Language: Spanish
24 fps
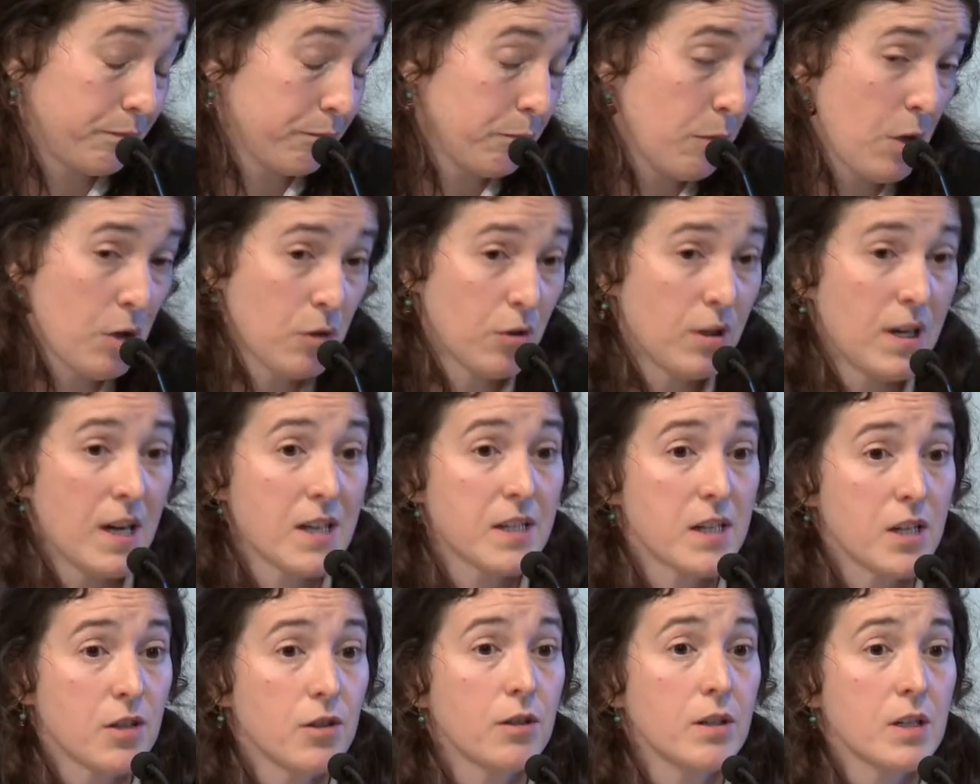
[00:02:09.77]
las
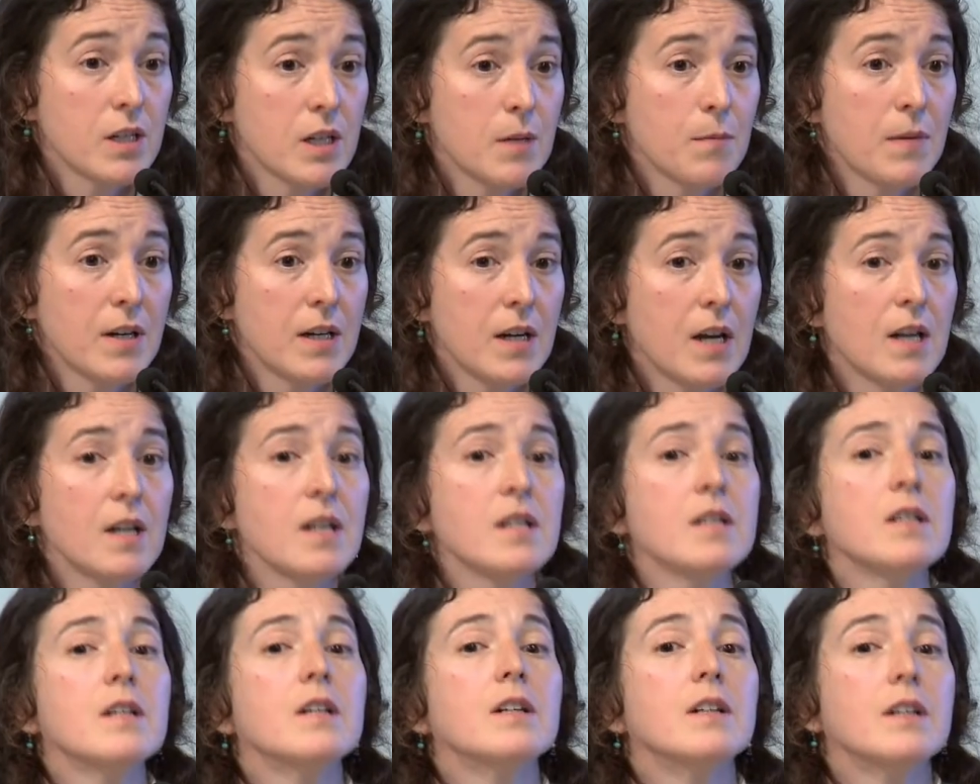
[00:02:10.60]
sesiones
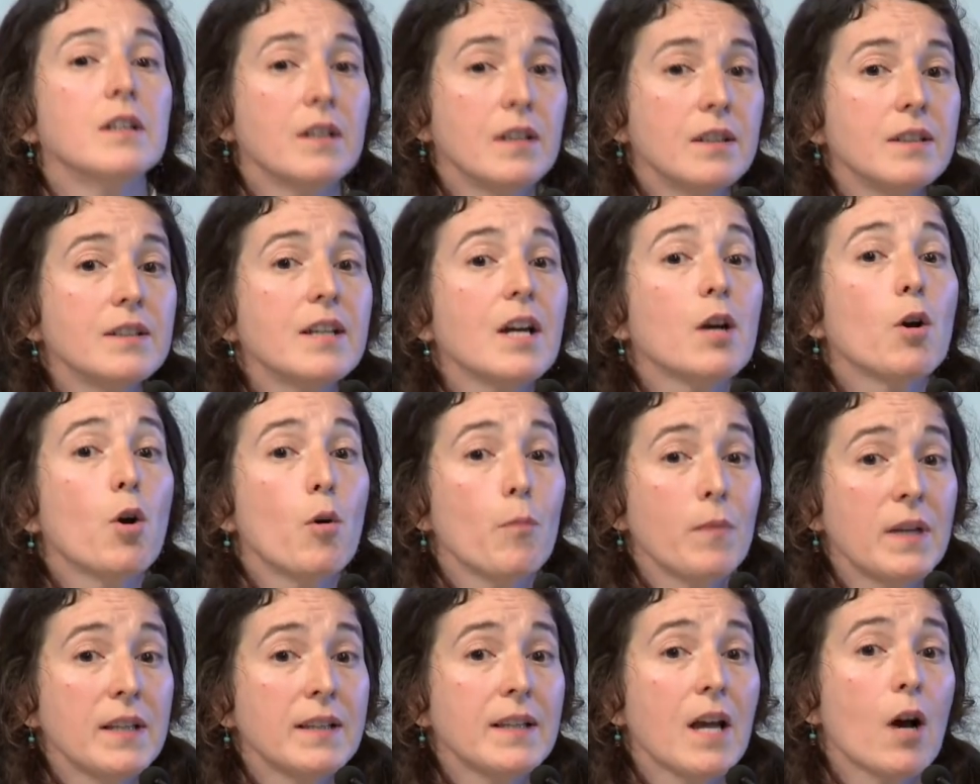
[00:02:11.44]
semanales, se
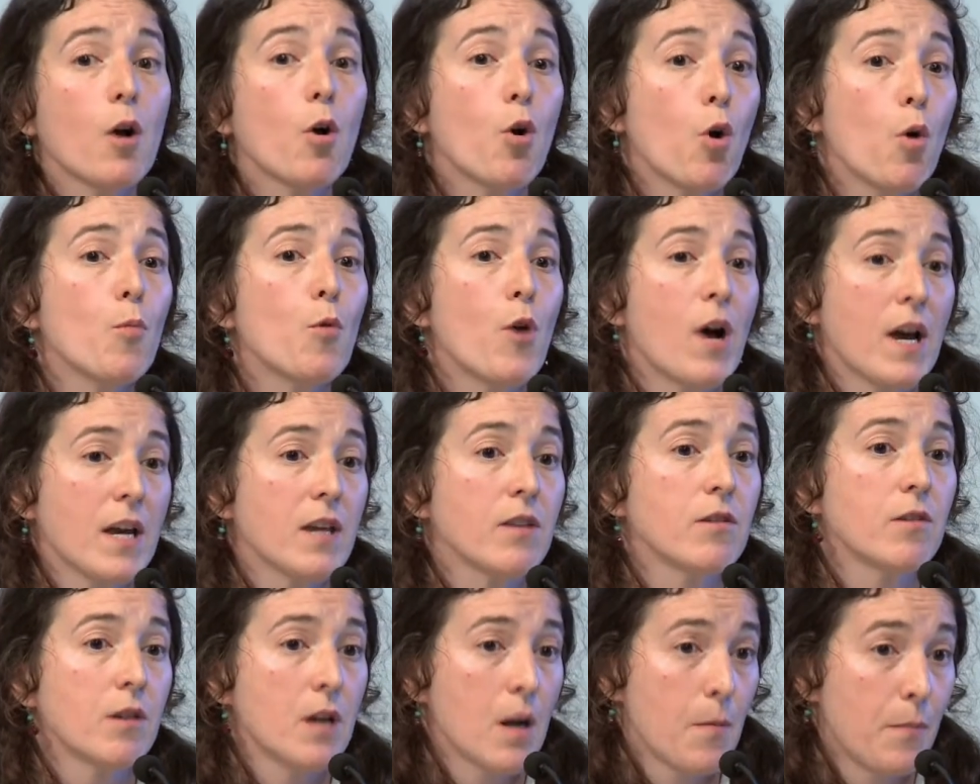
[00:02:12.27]
comenta cómo ha
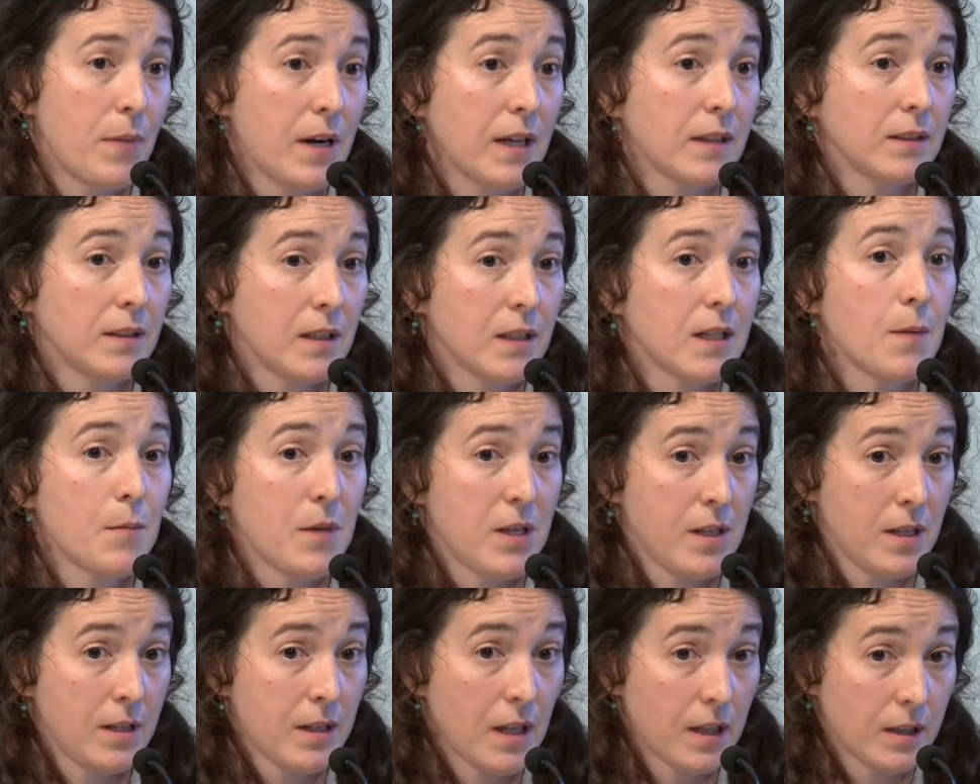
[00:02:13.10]
ido la práctica
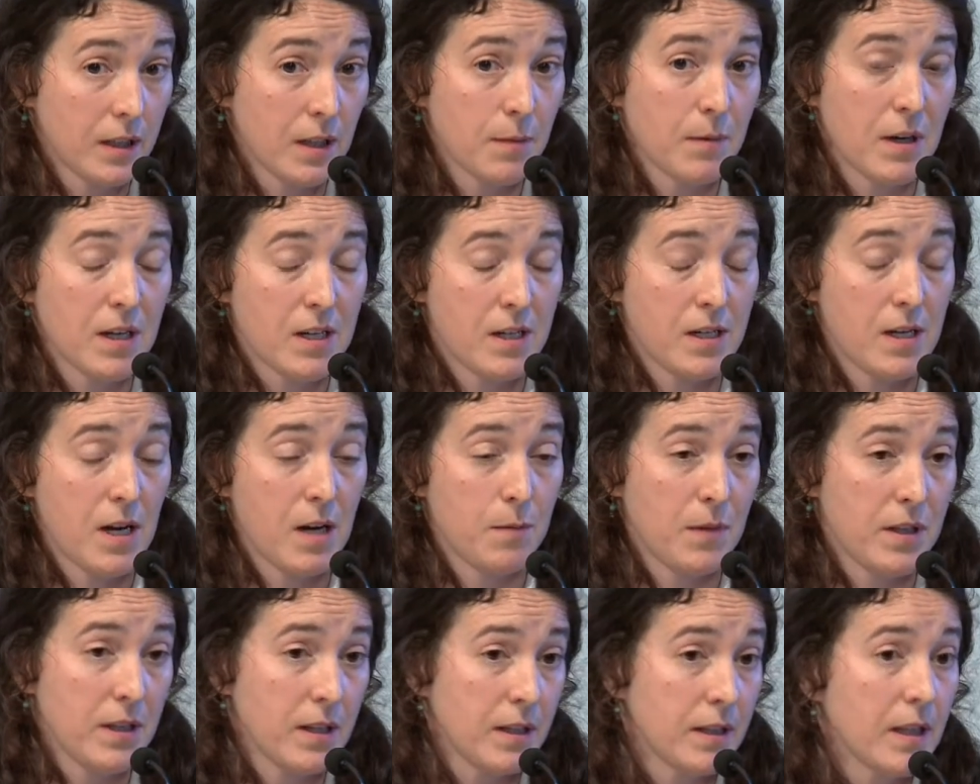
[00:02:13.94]
meditativa, si han
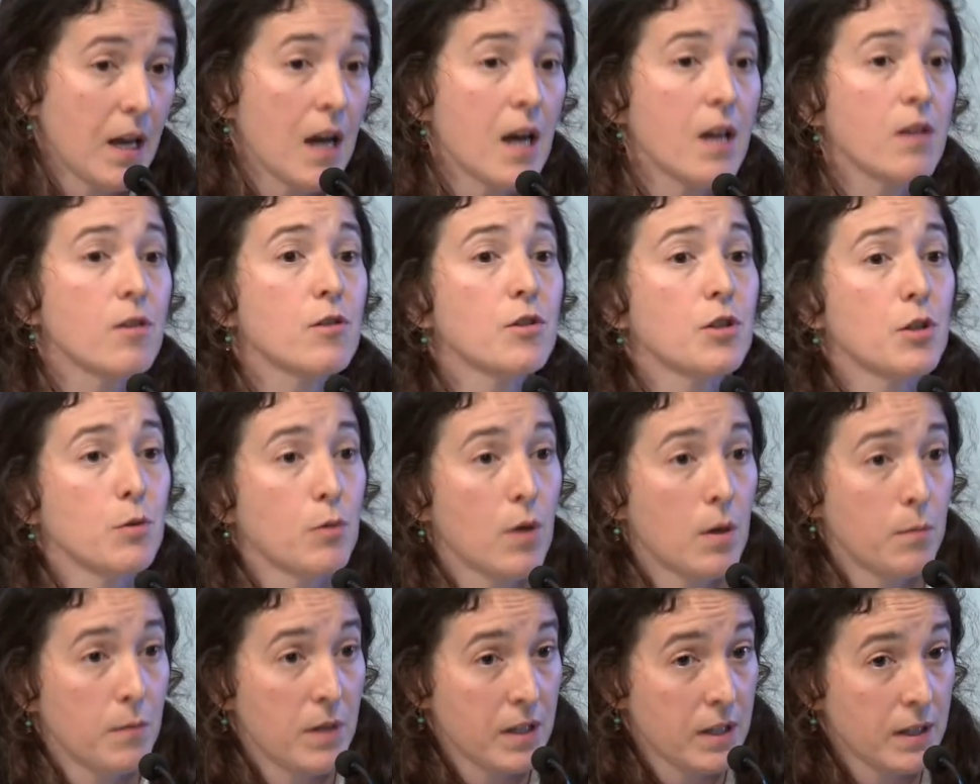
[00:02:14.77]
meditado, si no
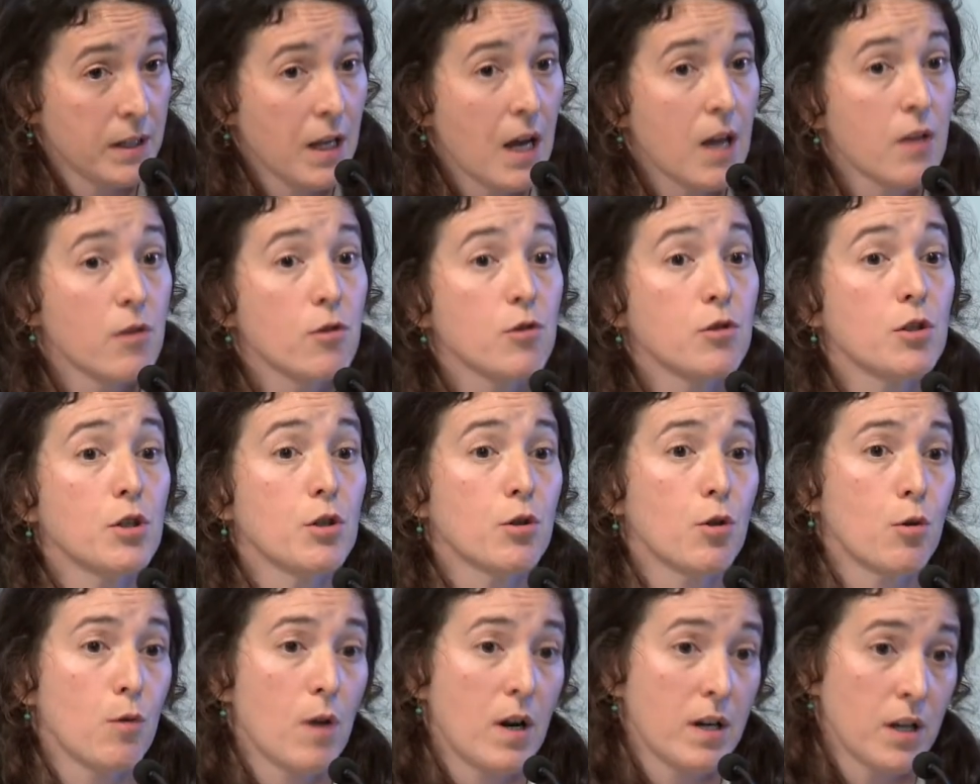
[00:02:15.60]
han meditado, si
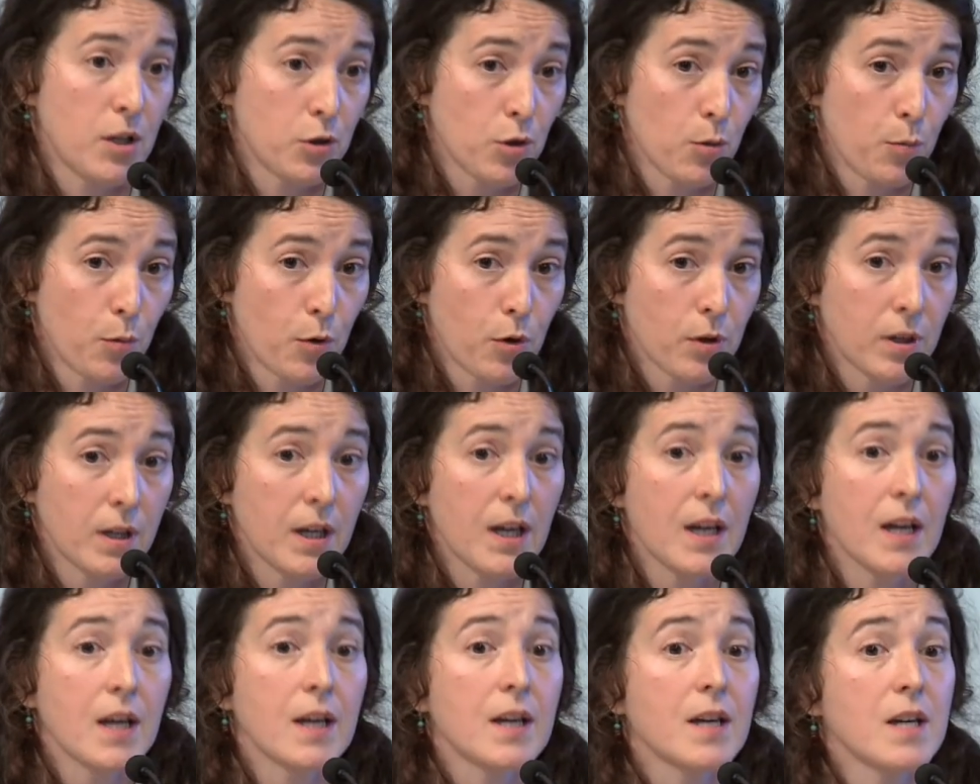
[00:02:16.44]
no lo han hecho, por
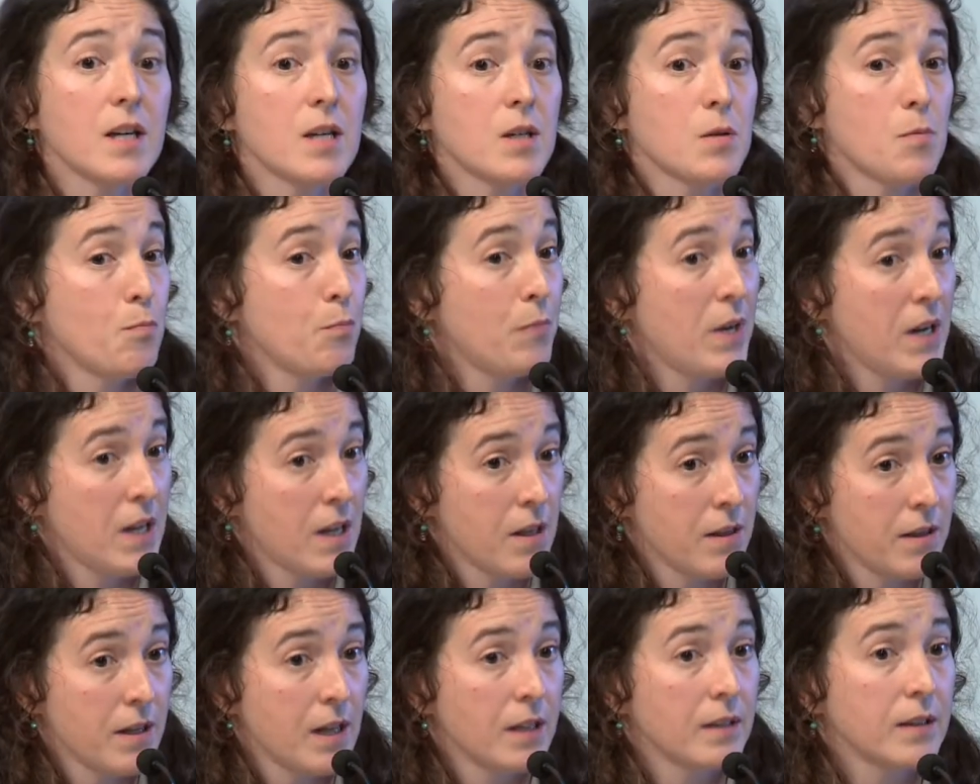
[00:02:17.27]
qué, qué
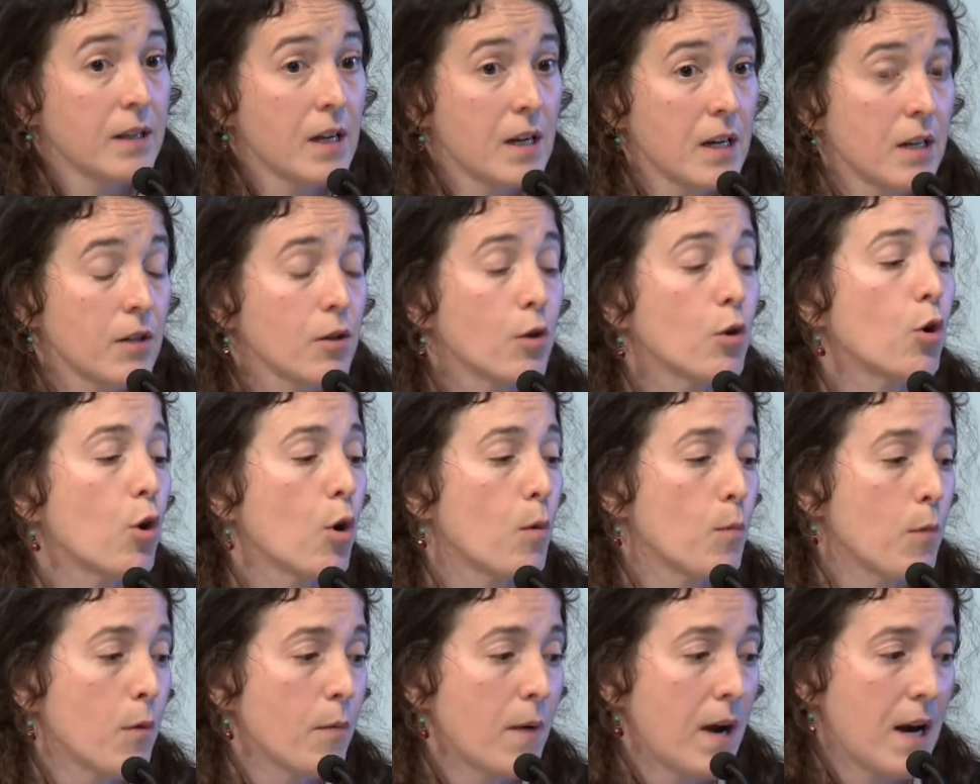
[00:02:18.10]
experiencia han tenido,
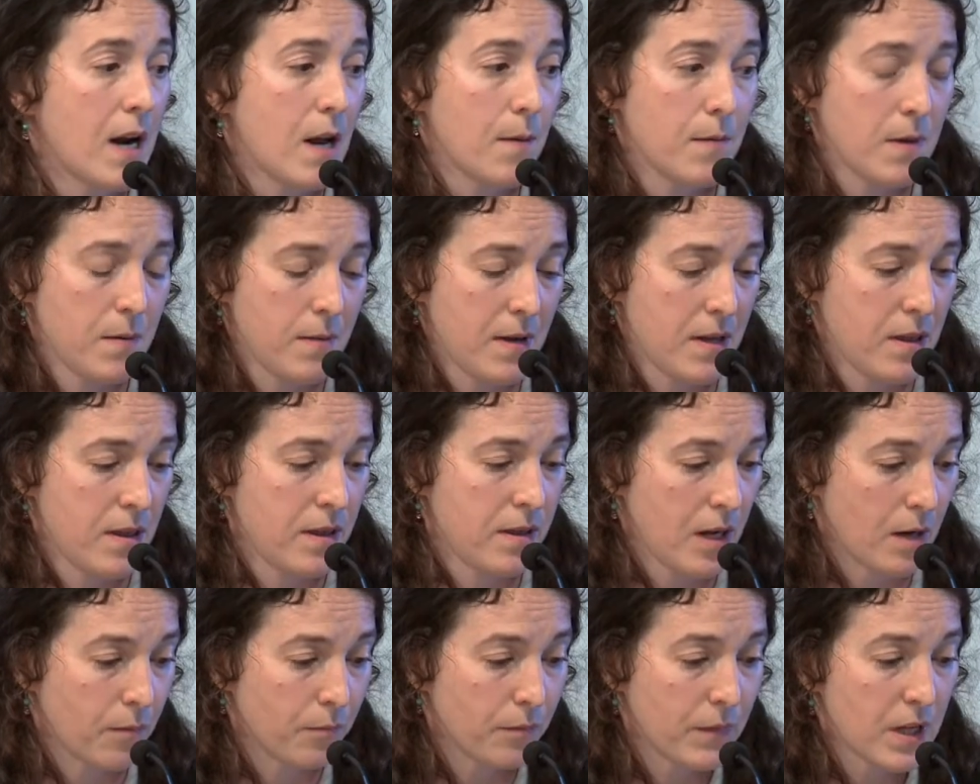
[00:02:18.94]
cómo va la
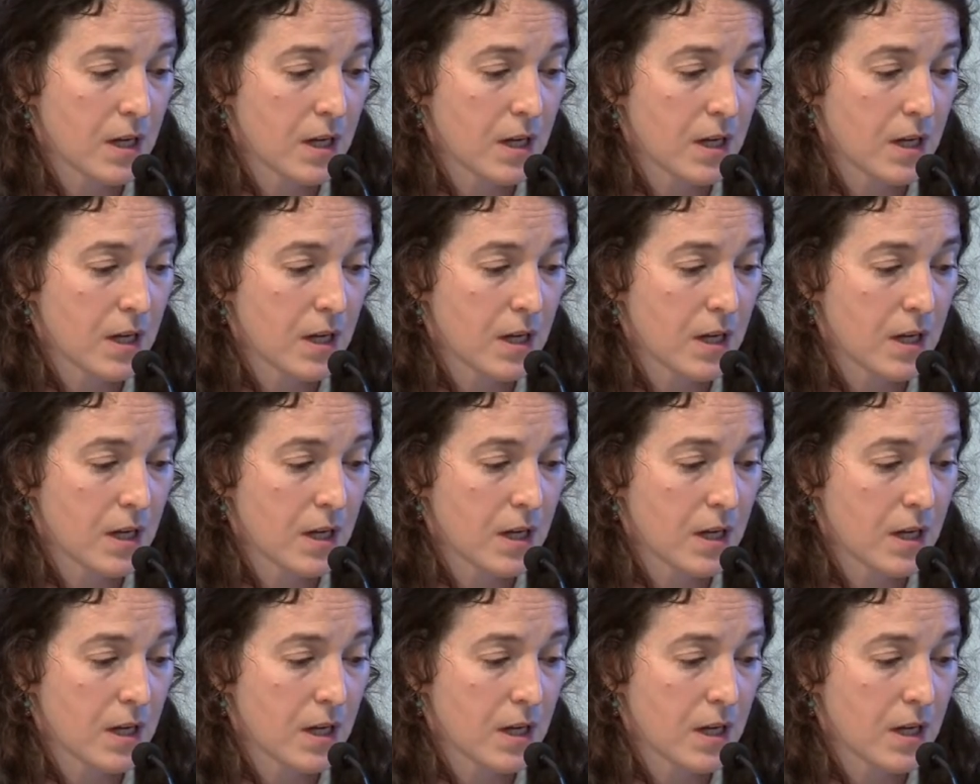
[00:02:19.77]
vivencia.